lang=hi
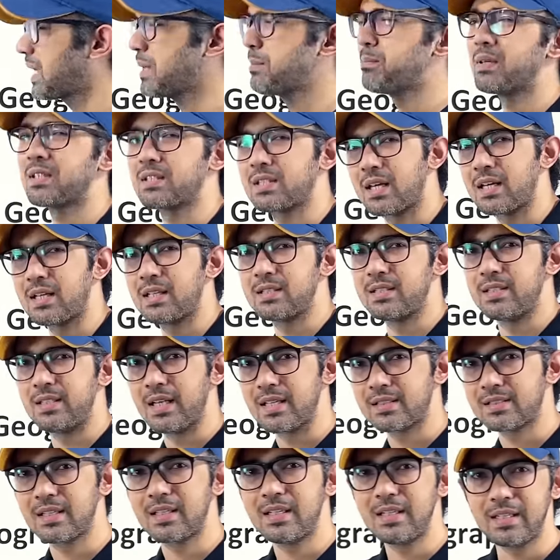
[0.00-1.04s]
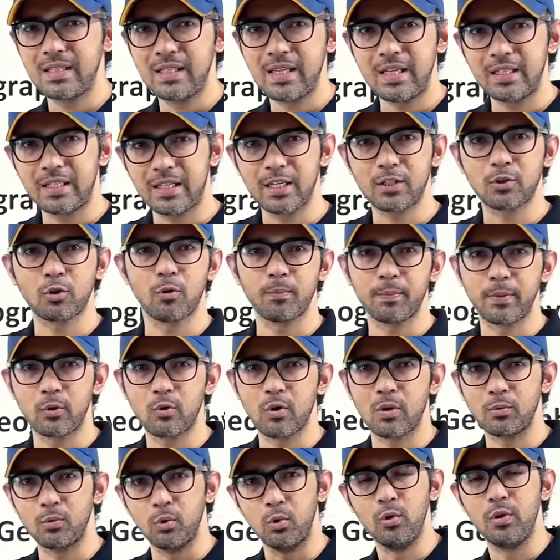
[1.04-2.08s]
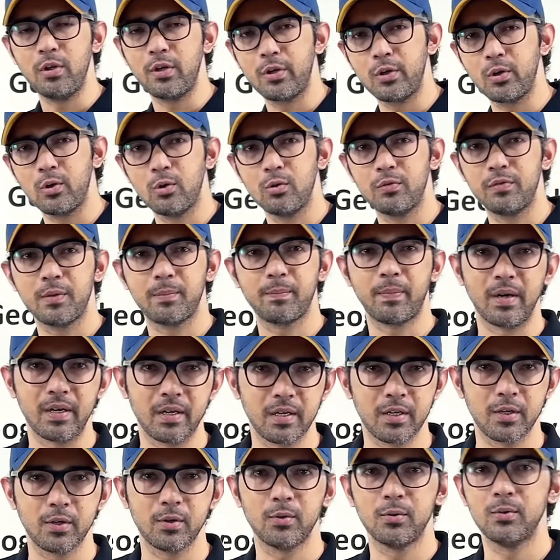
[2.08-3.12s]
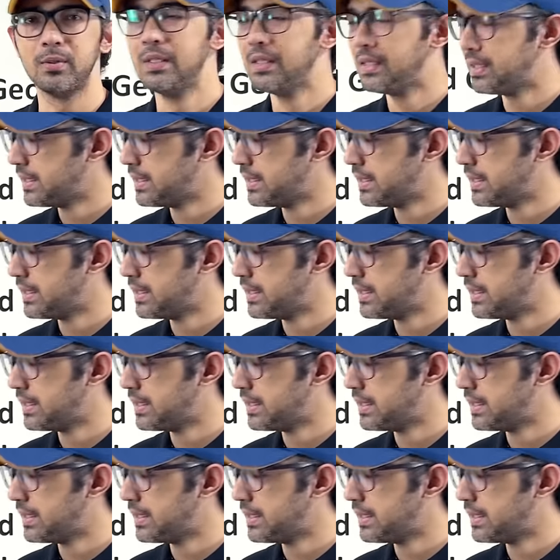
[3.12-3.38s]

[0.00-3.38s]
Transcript: टाइम बचाना चाहिए ऐसा नहीं है कि एक एक टॉपिक को आप ढूंढ रहे हो फिर पढ़ रहे हो